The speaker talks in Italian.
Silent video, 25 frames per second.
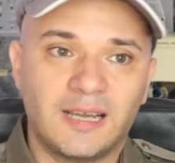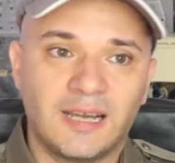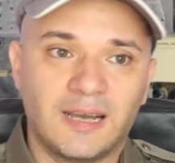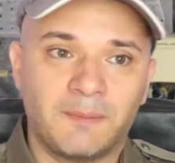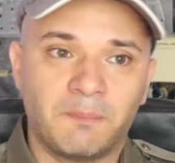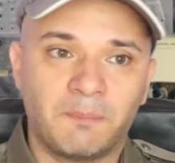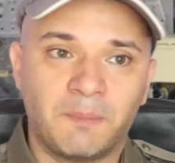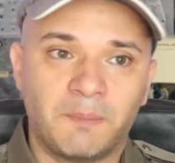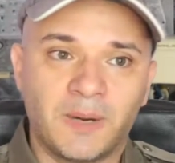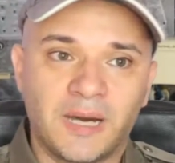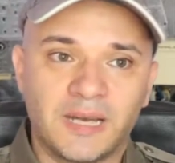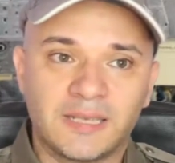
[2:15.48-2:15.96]
a
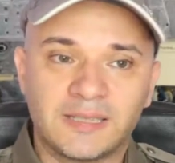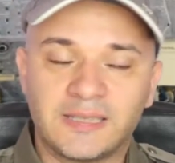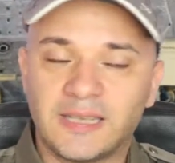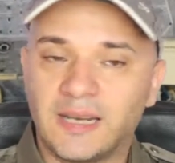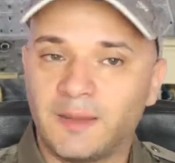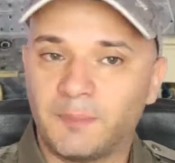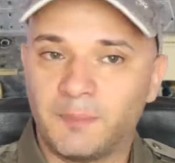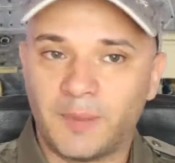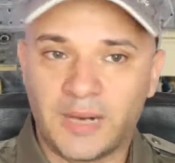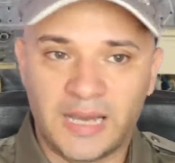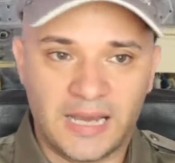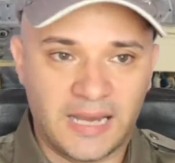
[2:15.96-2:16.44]
parte
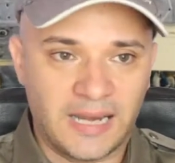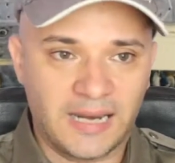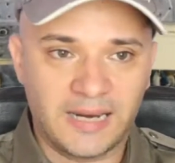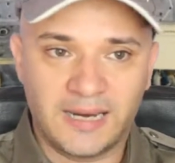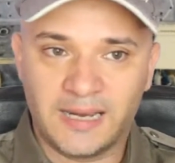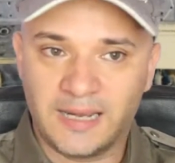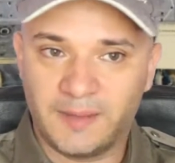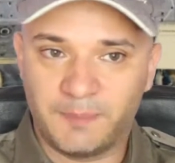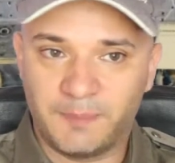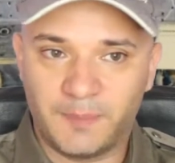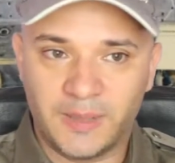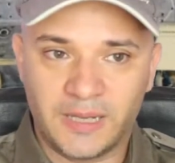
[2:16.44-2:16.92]
la
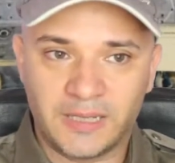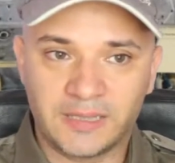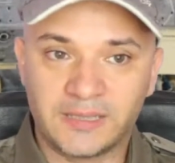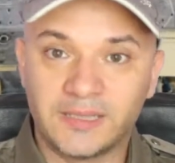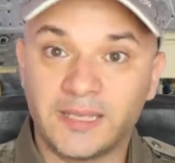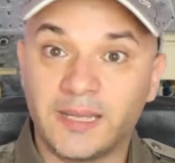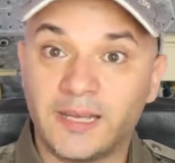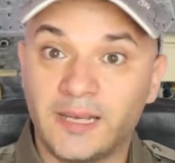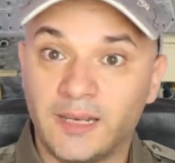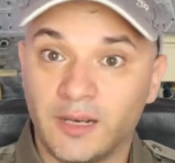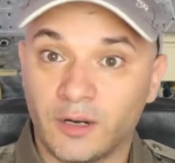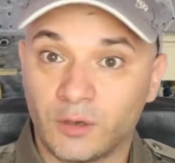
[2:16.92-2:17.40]
placca, a
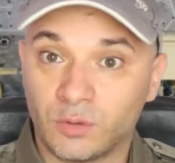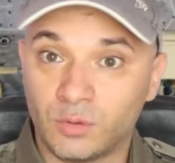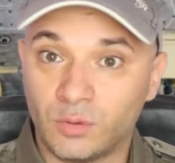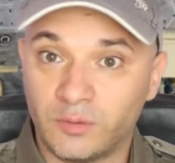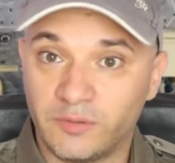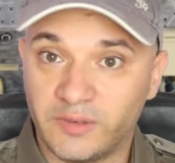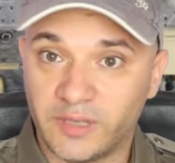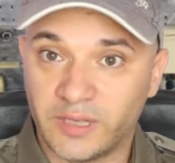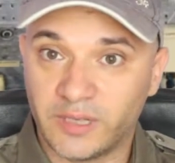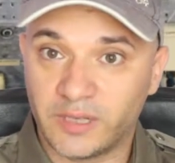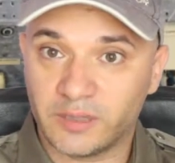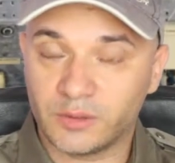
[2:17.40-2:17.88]
parte il
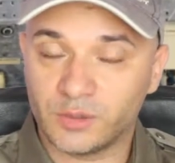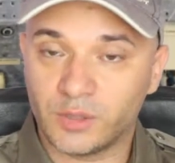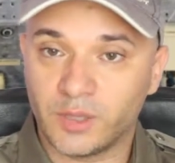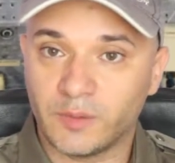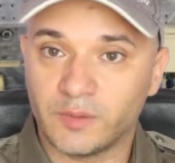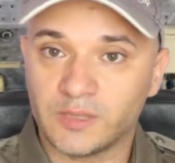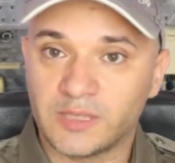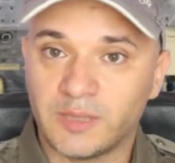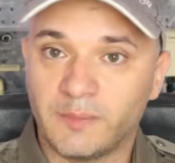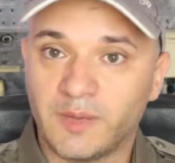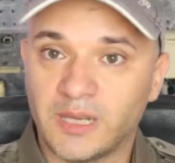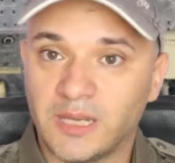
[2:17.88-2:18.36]
rover, cioè
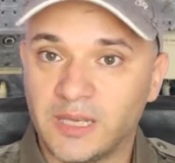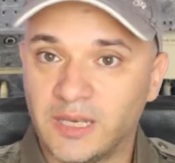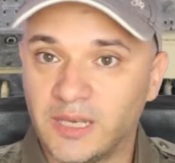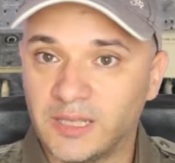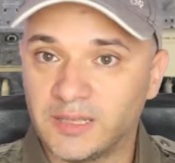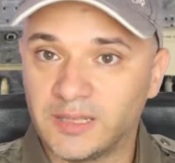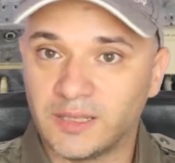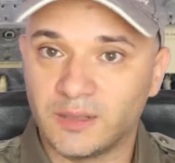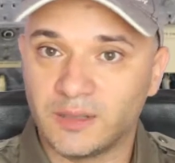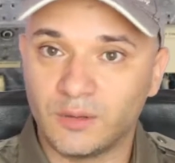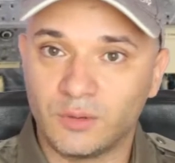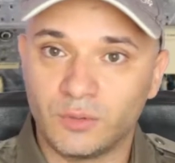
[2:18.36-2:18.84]
questa
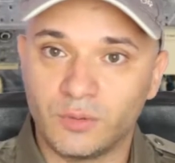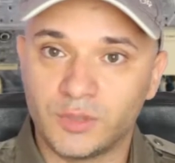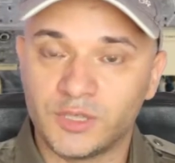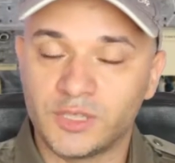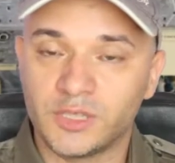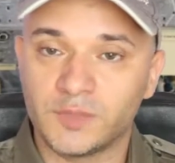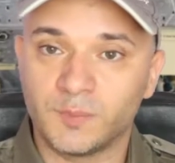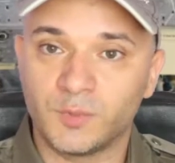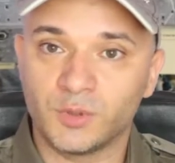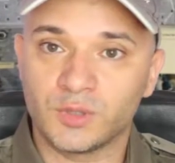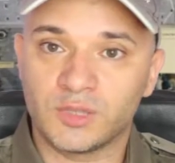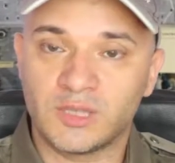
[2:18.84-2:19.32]
macchinetta con cui
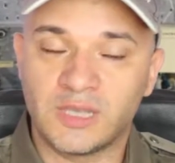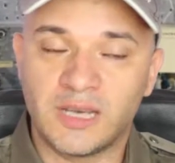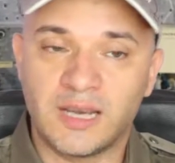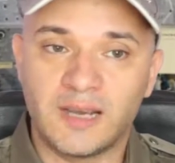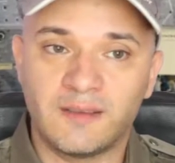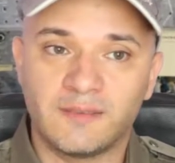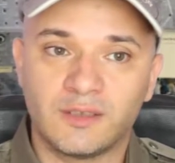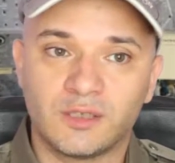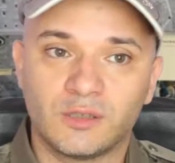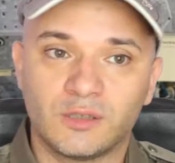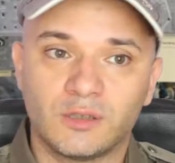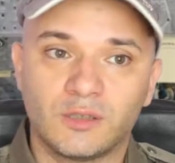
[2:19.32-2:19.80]
si
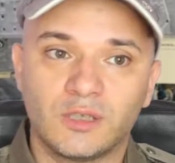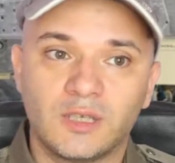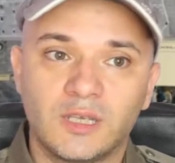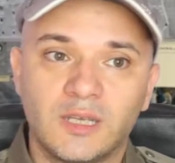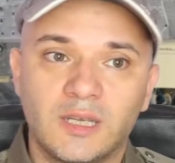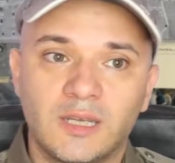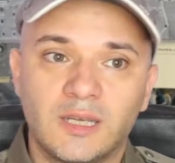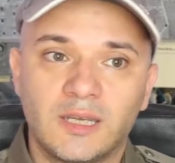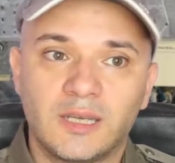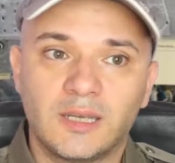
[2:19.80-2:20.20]
spostavano,